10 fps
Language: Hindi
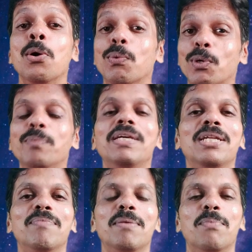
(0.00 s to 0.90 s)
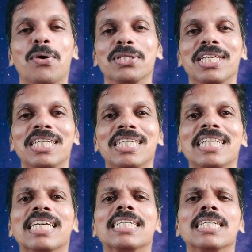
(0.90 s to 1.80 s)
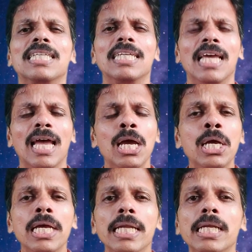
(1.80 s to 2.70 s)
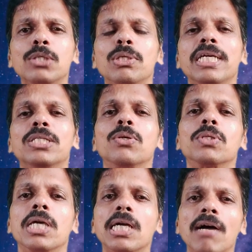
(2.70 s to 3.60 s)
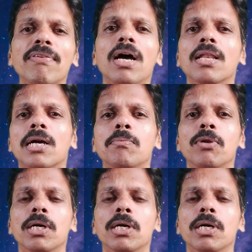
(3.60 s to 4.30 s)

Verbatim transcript: वो भी इनमें बहुत ही अच्छे देखी जाती है इनका जो नेचर होता है काफ़ी हल्का